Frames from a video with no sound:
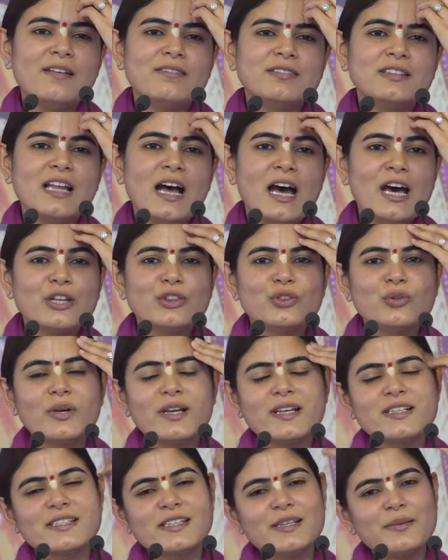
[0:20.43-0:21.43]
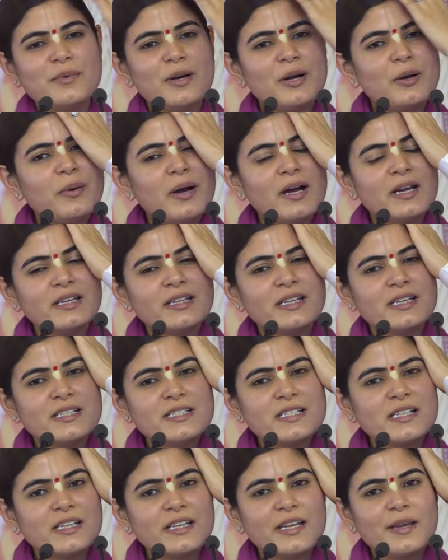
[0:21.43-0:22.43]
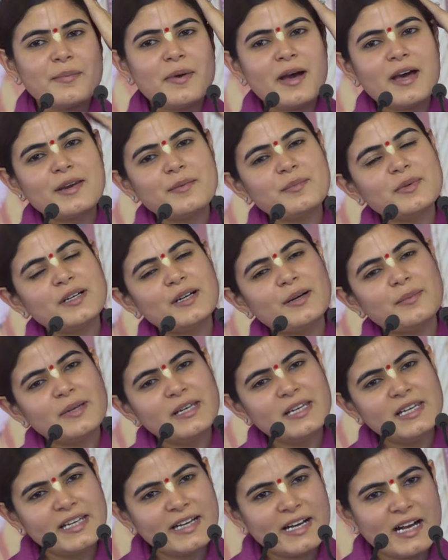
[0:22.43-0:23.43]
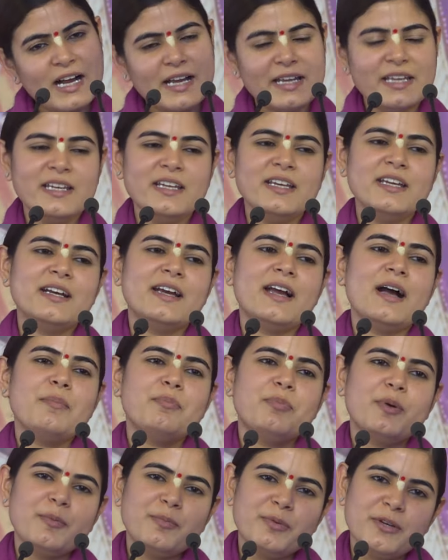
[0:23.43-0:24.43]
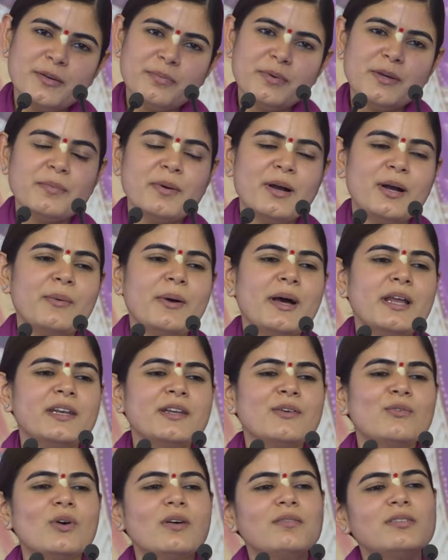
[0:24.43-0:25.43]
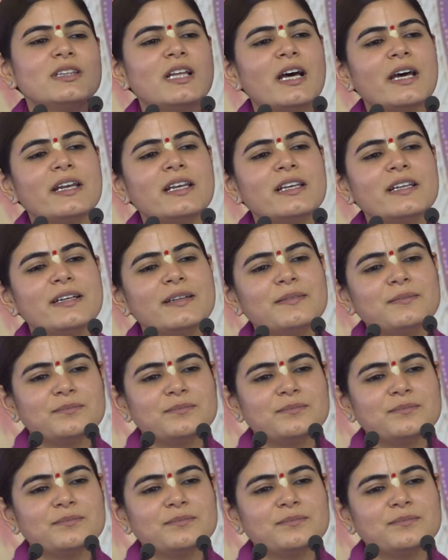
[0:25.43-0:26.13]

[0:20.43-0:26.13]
अवतार तो ऐसे हैं भगवान के जिनके बारे में कभी लिखा ही नहीं गया पर फिर भी भगवान ने वो अवतार लिए